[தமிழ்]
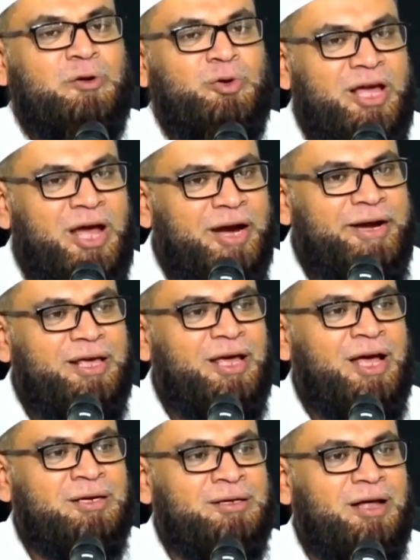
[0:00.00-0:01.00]
தன்னுடைய
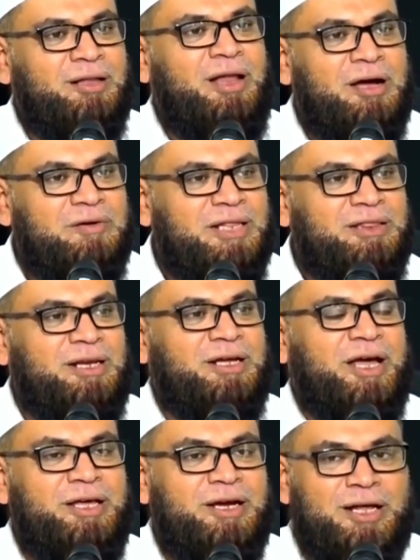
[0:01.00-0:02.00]
அடியான்
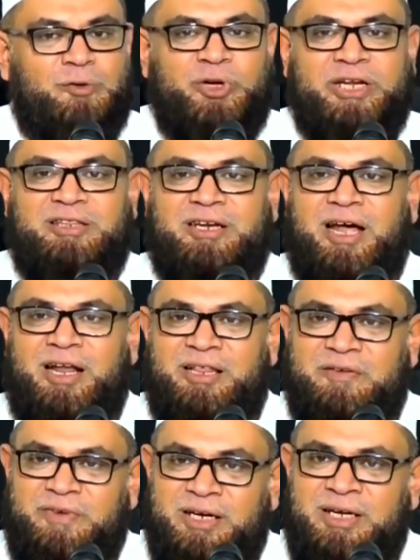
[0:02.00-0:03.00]
அல்லாஹுடத்தில் கைகளை உயர்த்தினால்
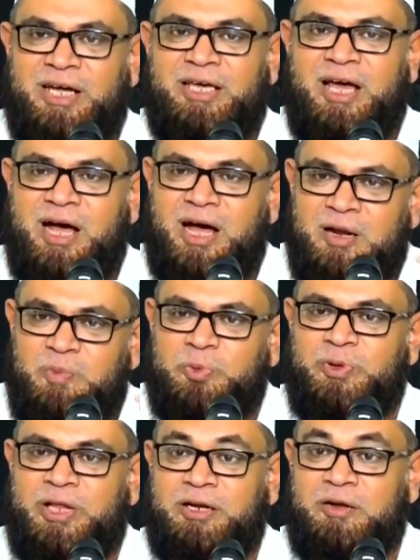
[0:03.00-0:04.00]
அதை வெறுங்கையாக
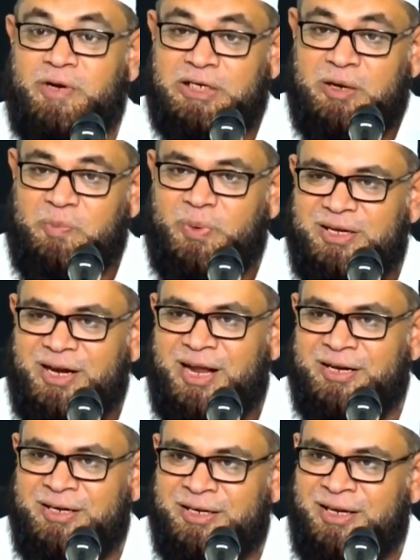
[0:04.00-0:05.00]
அனுப்புவதற்கு
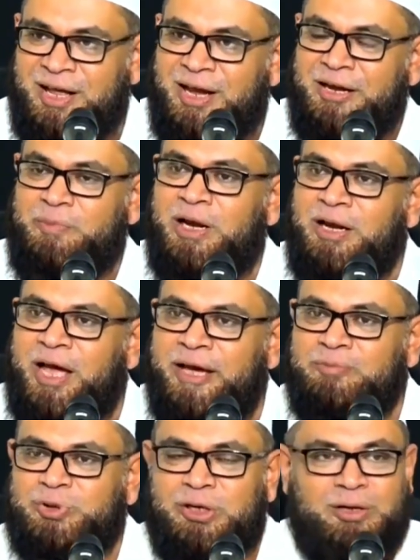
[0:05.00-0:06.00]
வெட்கப்படுகிறான் என்று நபீல்
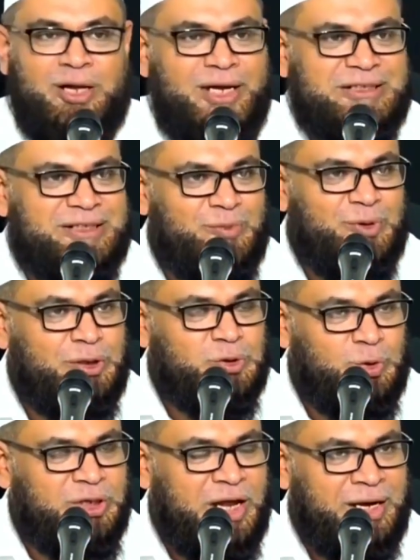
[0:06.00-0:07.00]
நாயம் சுல்லா அலிஸ்லாம் அவர்கள்
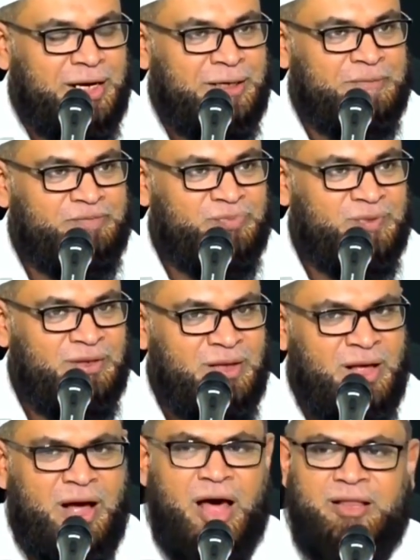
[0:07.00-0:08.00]
சொல்கிறார்கள்
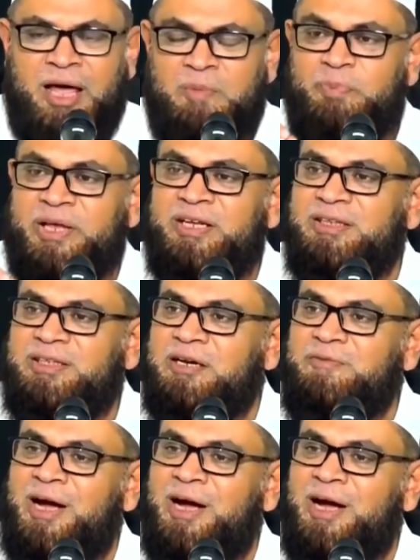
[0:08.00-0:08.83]
அல்லாஹ் பதில்